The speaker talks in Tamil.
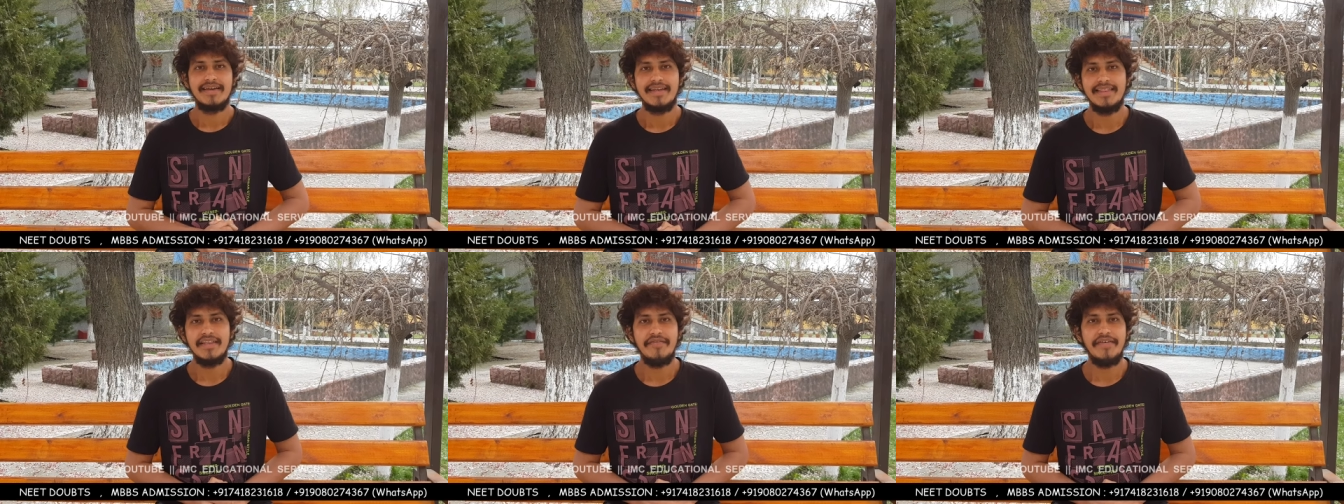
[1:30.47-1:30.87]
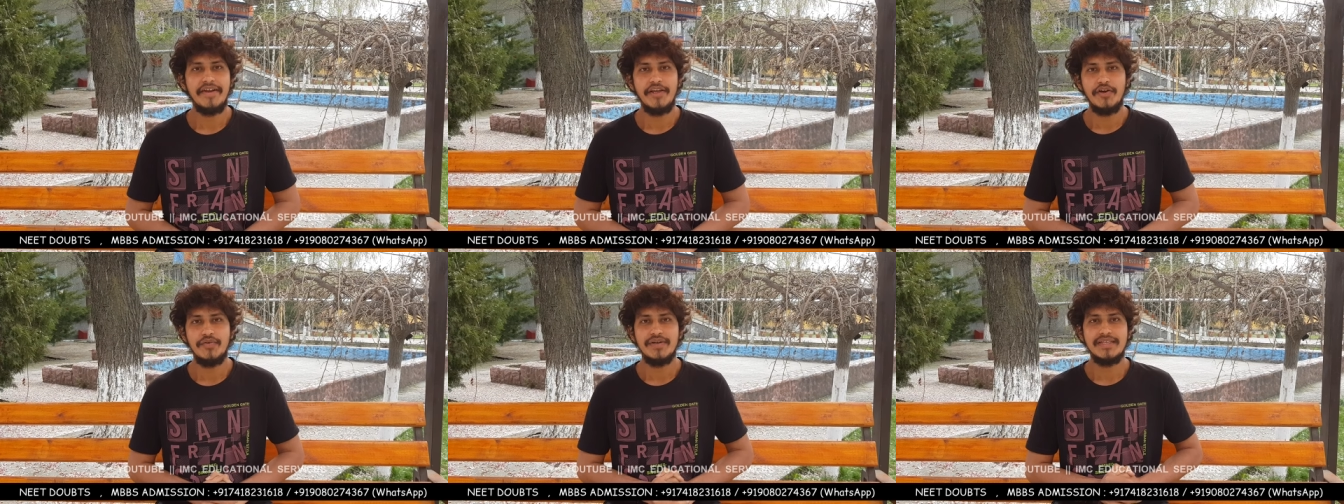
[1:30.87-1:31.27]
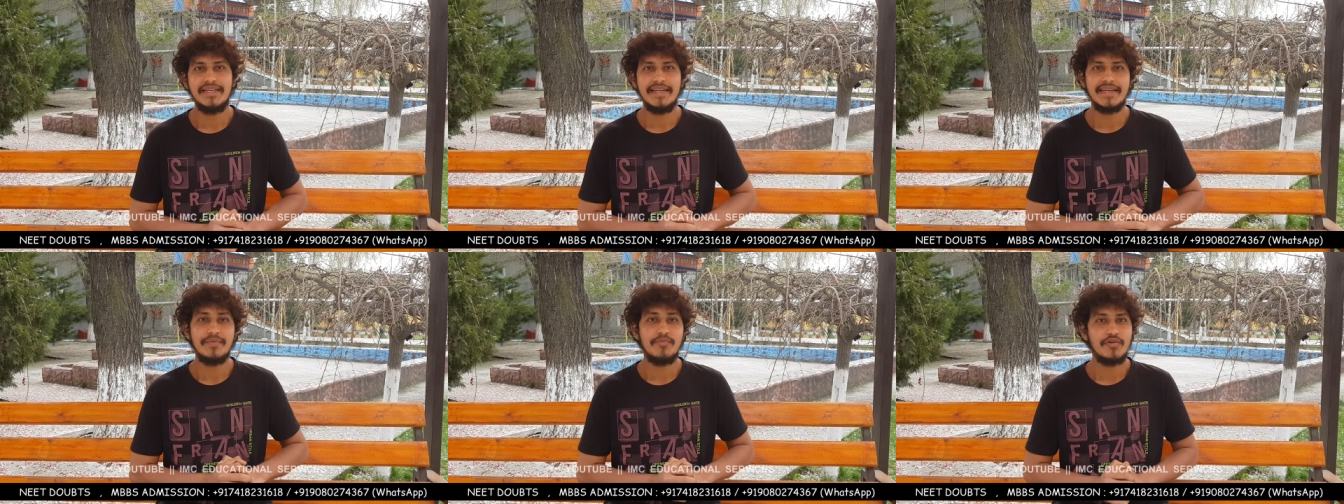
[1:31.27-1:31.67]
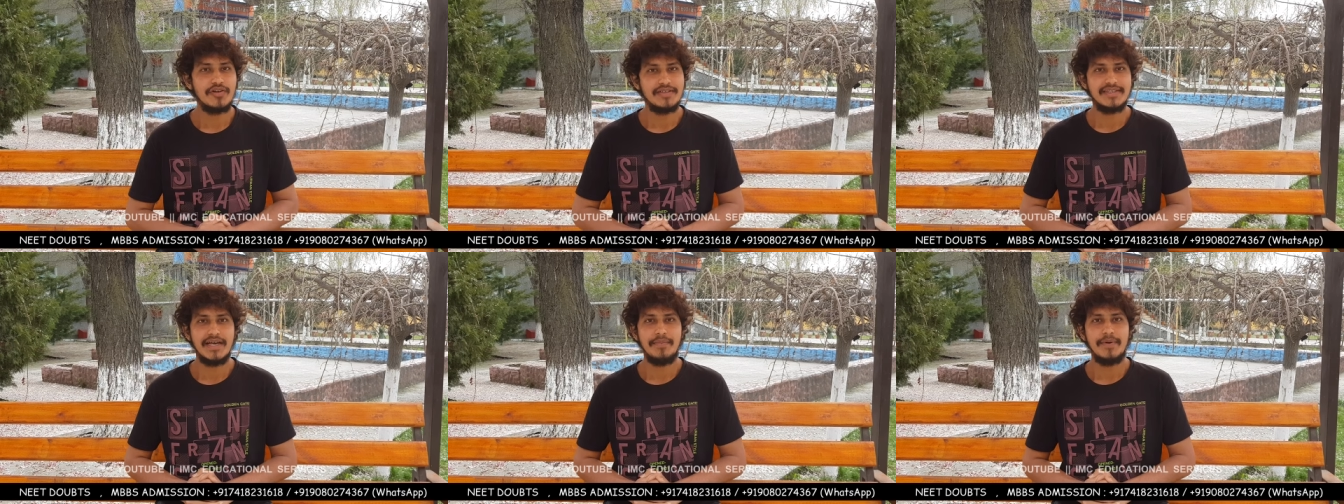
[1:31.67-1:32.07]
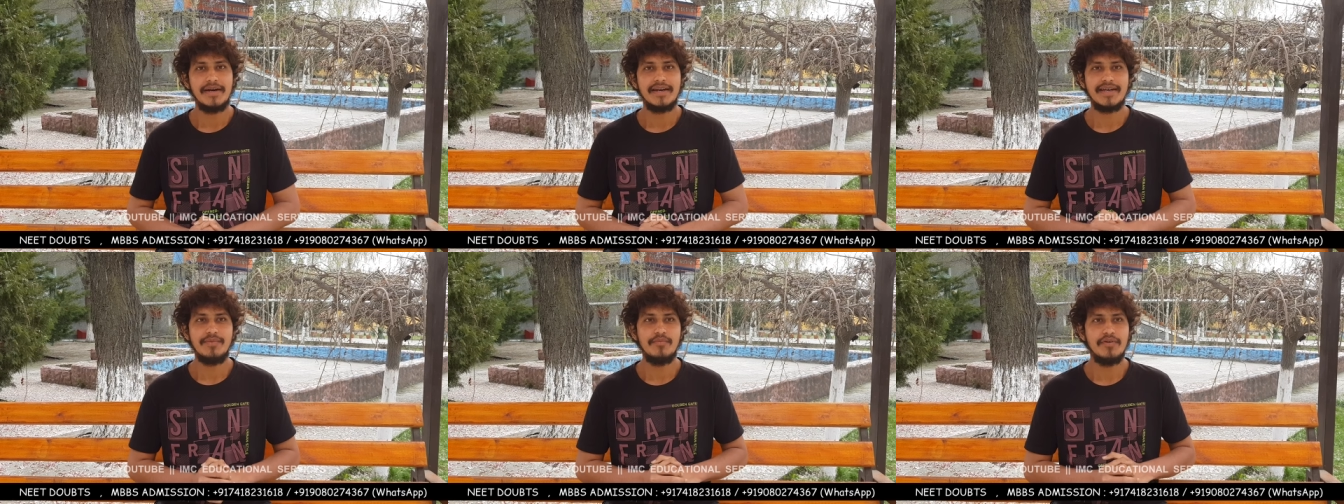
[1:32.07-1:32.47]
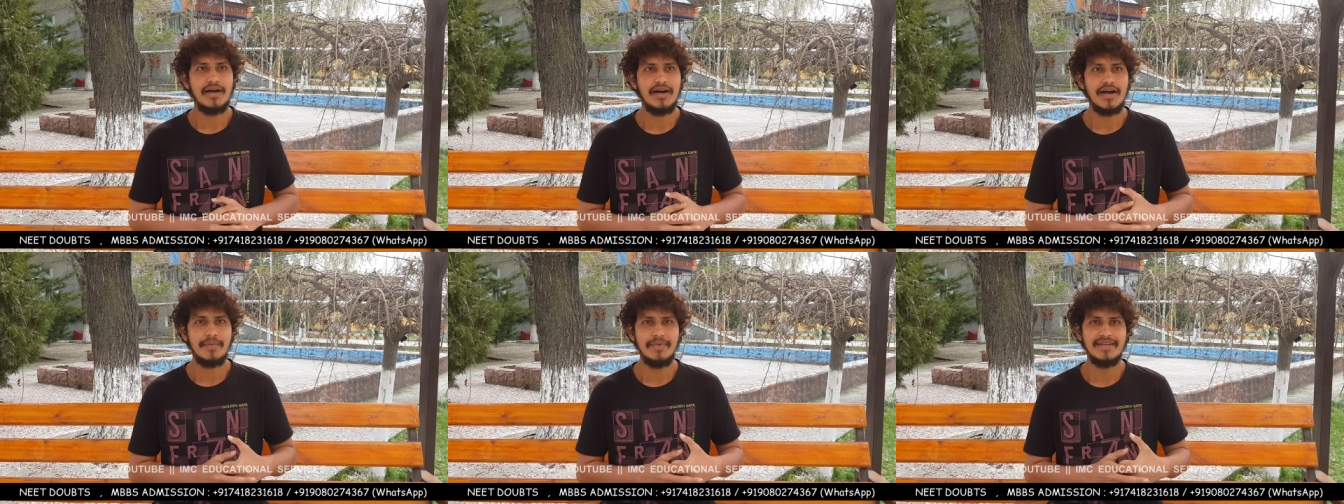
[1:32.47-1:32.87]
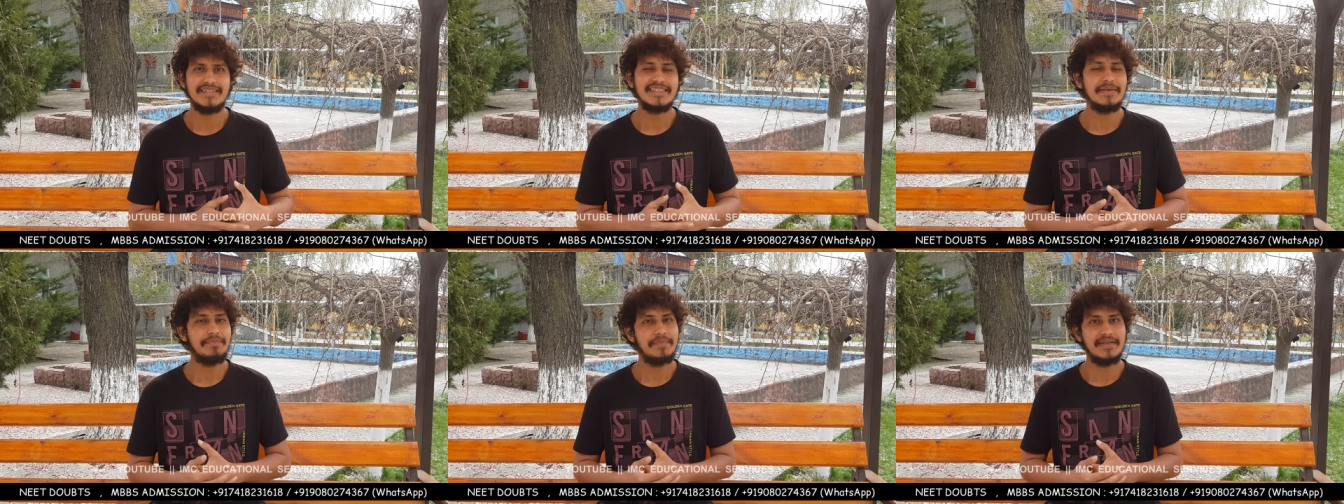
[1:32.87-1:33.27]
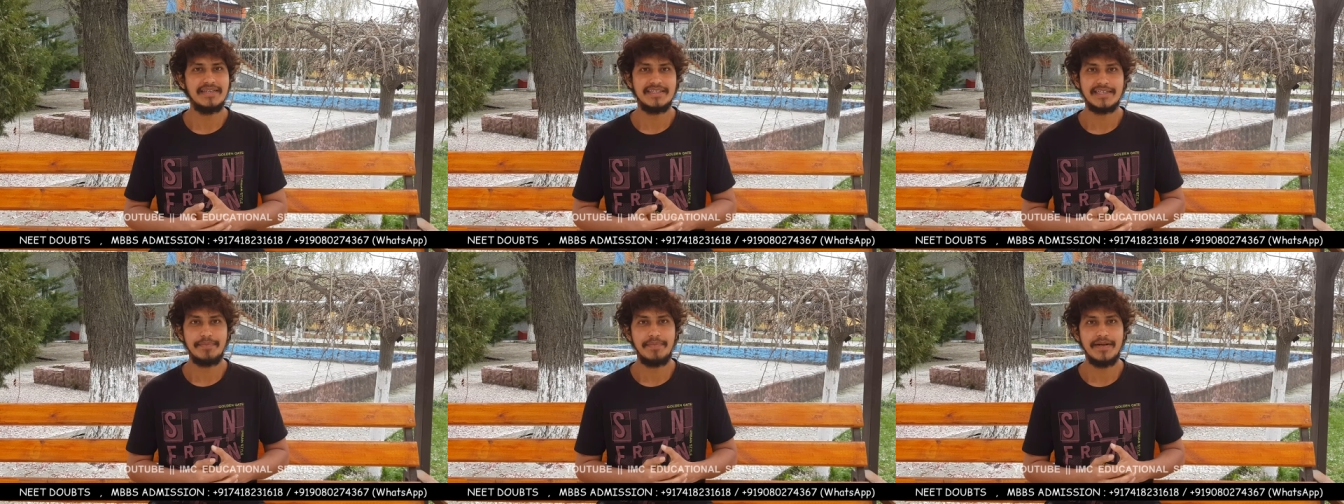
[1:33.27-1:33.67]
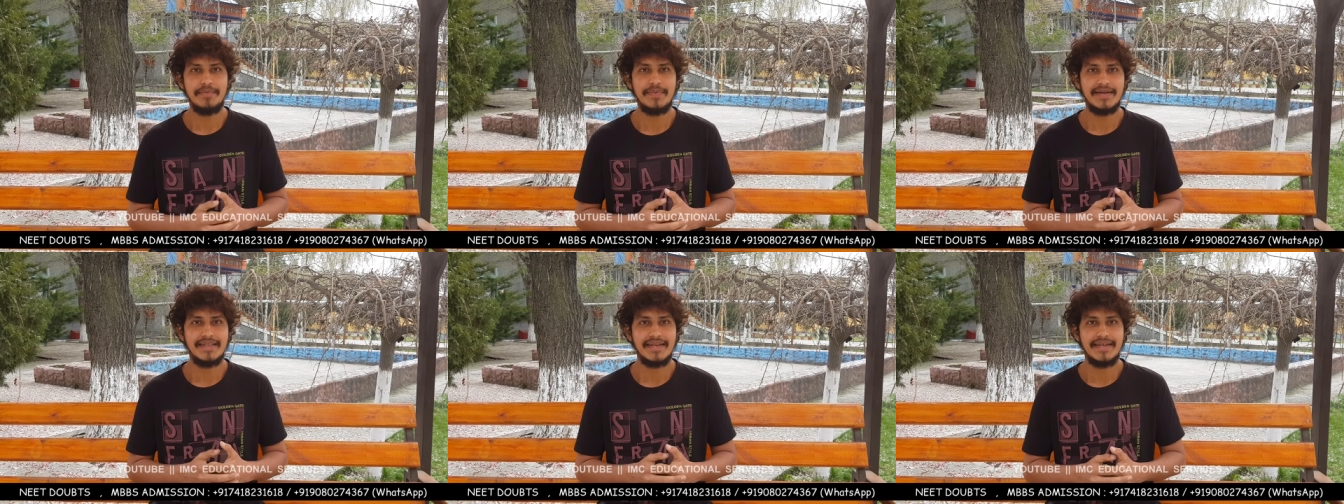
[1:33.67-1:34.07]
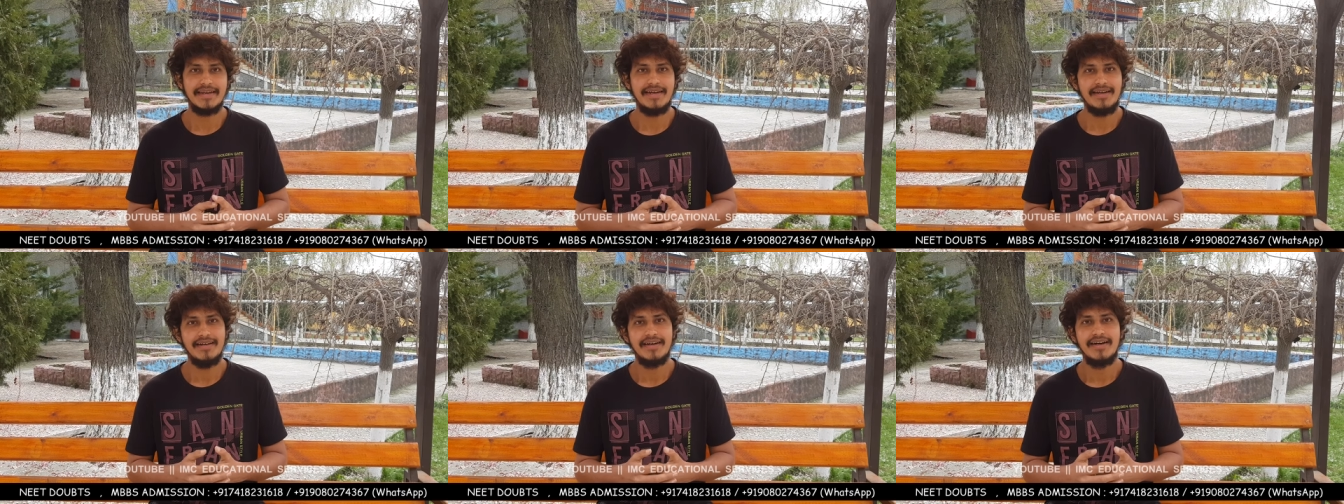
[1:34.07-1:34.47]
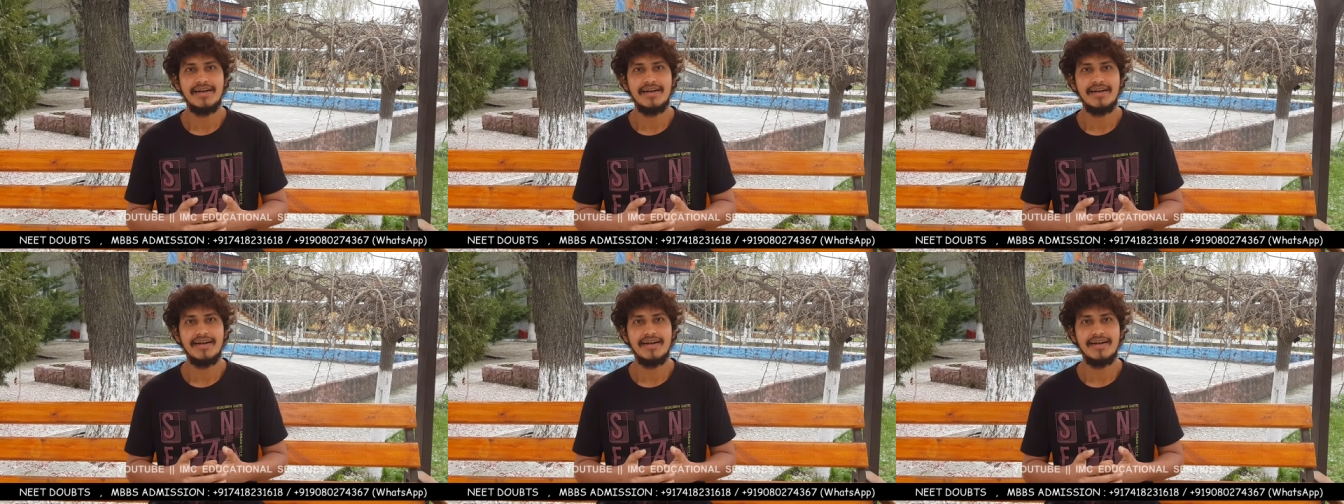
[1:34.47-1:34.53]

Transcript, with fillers: இந்த வீடியோ வந்து நீங்கள் முழுசாக பாருங்க ஐ மீன் ஸ்கிப் பண்ணி ஸ்கிப் பண்ணி பார்த்தீங்கன்னா